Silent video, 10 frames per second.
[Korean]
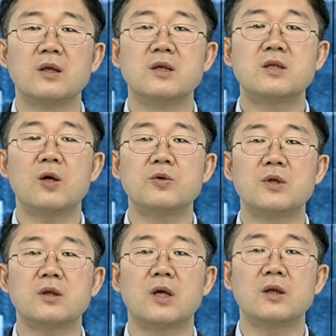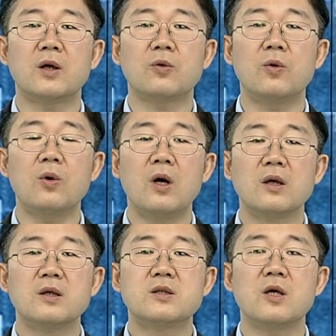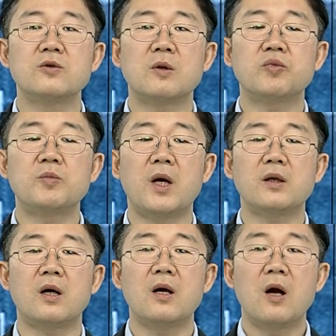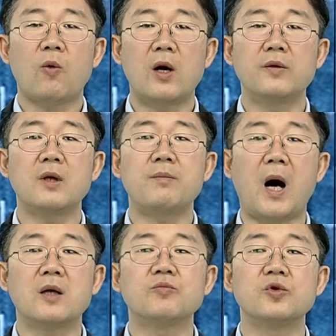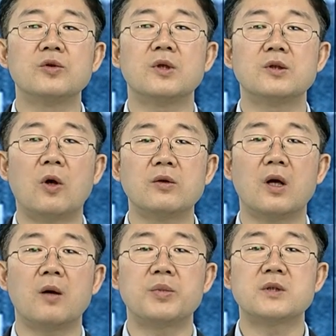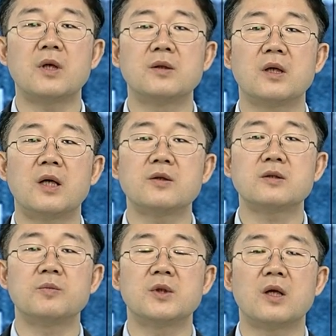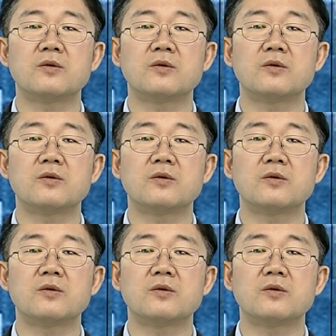이채훈 장이 얘기를 했고 이채훈 의장뿐만 아니라 관련된 많은 분들이 연달아 비슷한 얘기를 하셨습니다.